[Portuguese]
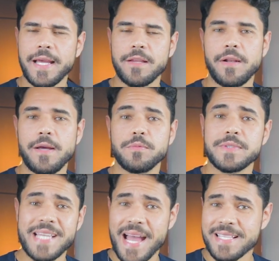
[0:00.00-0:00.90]
Aquilo ali é um
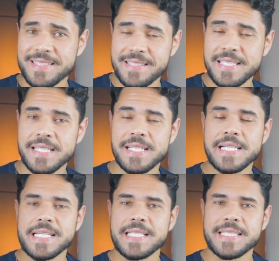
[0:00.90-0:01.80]
test.
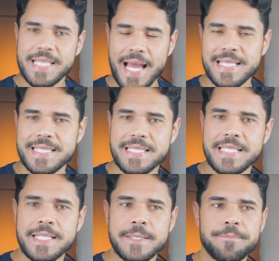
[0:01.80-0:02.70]
Test
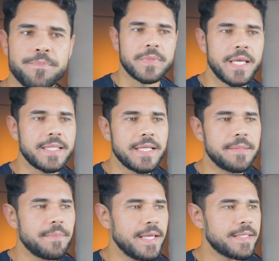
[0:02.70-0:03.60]
e
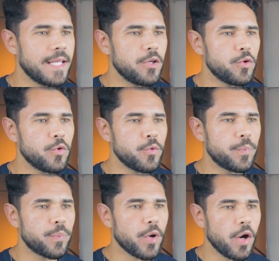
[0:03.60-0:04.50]
também tem o
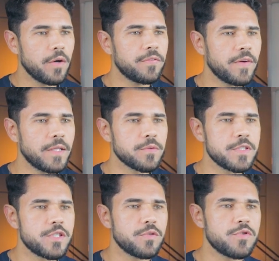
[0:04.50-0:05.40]
prova no
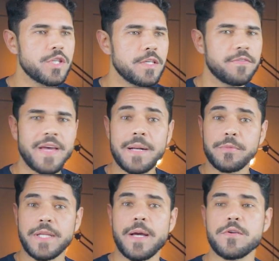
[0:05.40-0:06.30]
sentido de
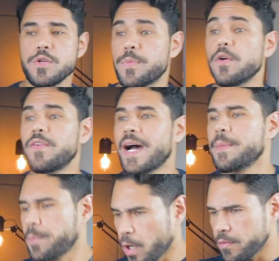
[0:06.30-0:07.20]
verbo, né? De provar.
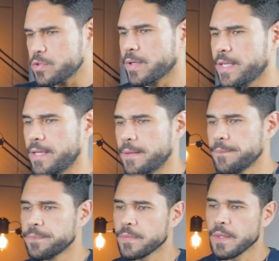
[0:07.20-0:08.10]
Prova isso aqui.
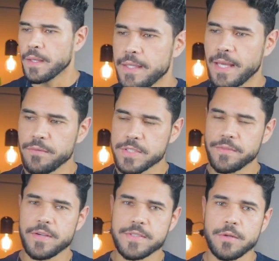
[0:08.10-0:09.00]
E aí você
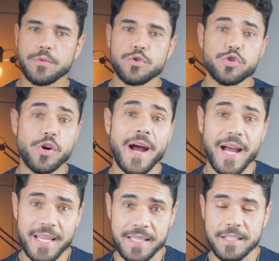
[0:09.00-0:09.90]
vai usar o
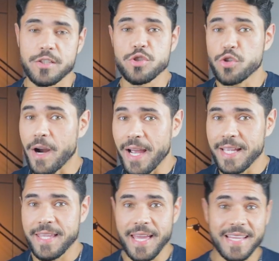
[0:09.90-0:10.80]
try.
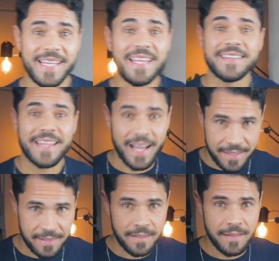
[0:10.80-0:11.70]
Try, que é tentar.